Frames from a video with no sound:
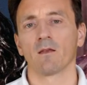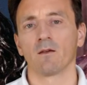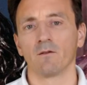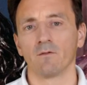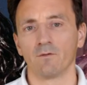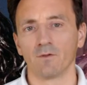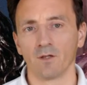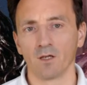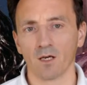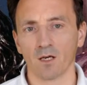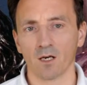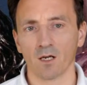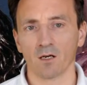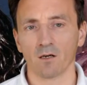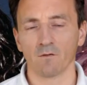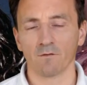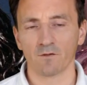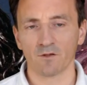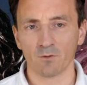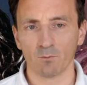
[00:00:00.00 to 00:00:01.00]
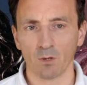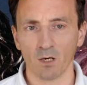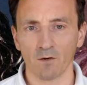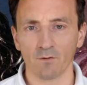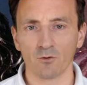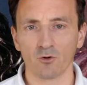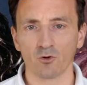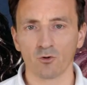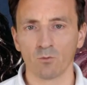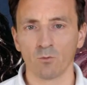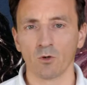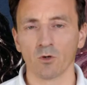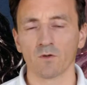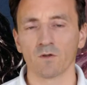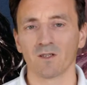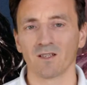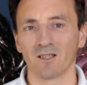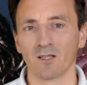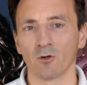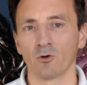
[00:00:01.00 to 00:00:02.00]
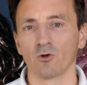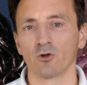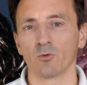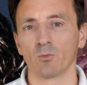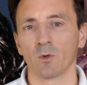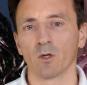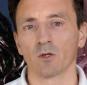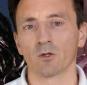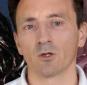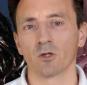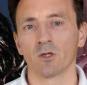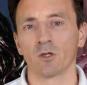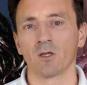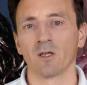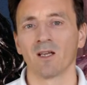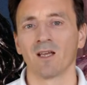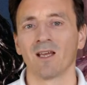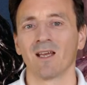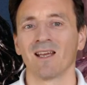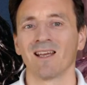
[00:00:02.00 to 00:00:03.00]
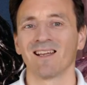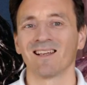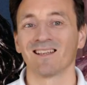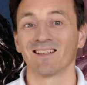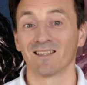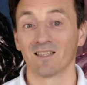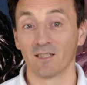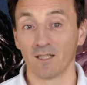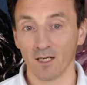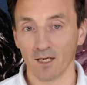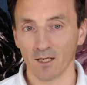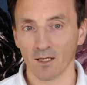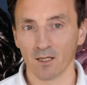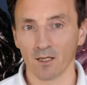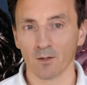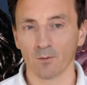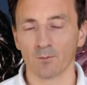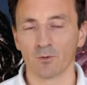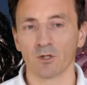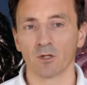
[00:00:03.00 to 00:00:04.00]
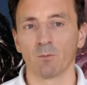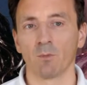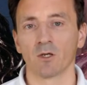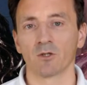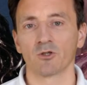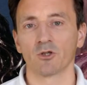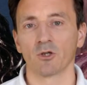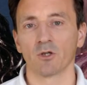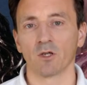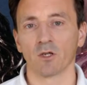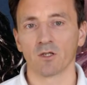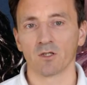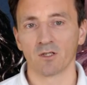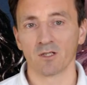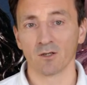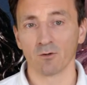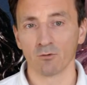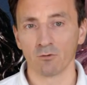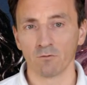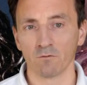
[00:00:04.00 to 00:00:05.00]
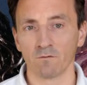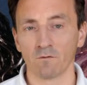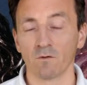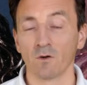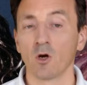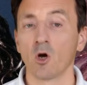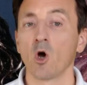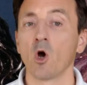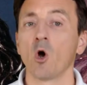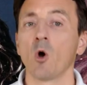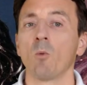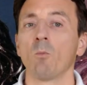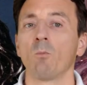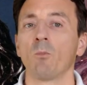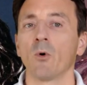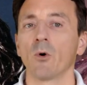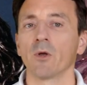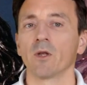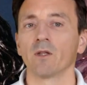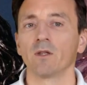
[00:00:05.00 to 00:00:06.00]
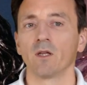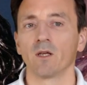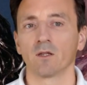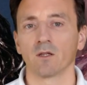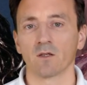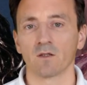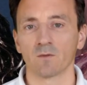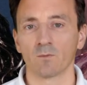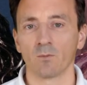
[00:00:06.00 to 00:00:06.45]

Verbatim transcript: Wiara w zbawczą moc Jego śmierci daje przebaczenie grzechów, pojednanie z